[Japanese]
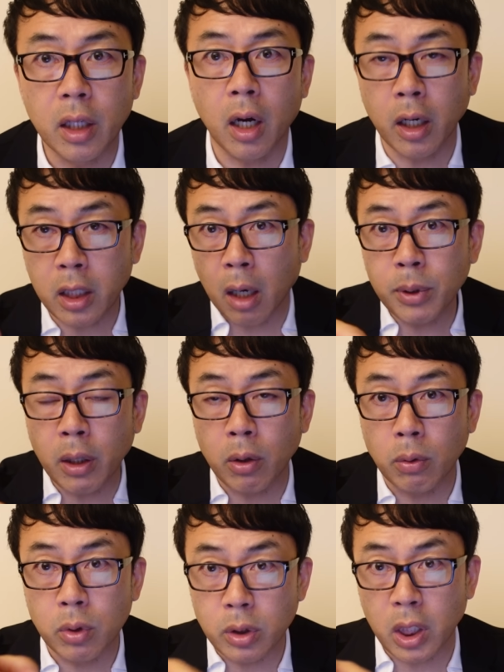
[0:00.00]
ね、あなた危ないよ、
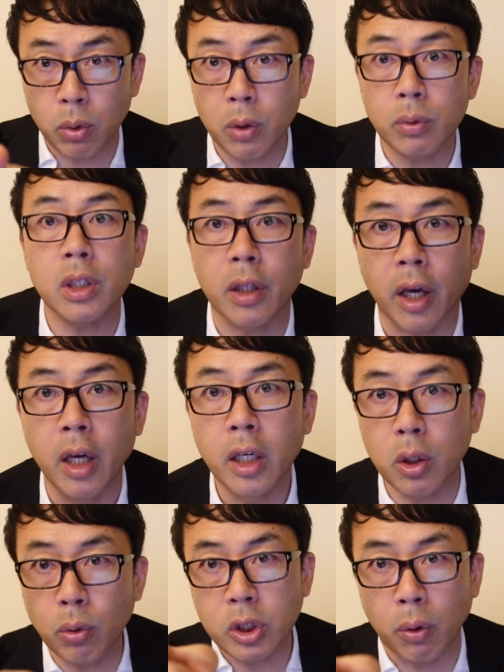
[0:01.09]
本当ちゃんと気をつけて、
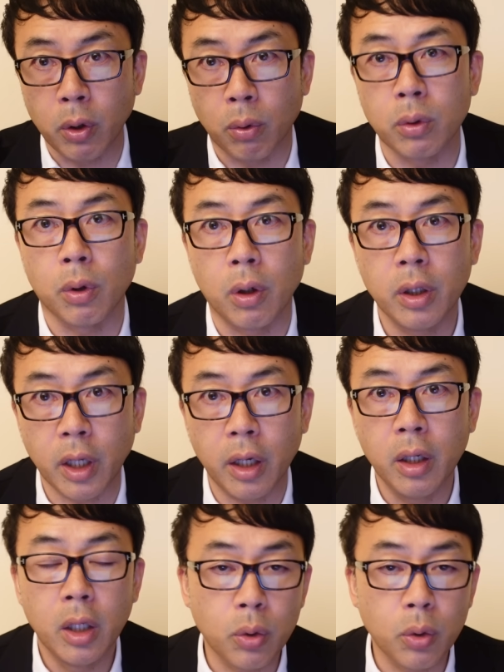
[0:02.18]
議論した方がいいよ、本当ね。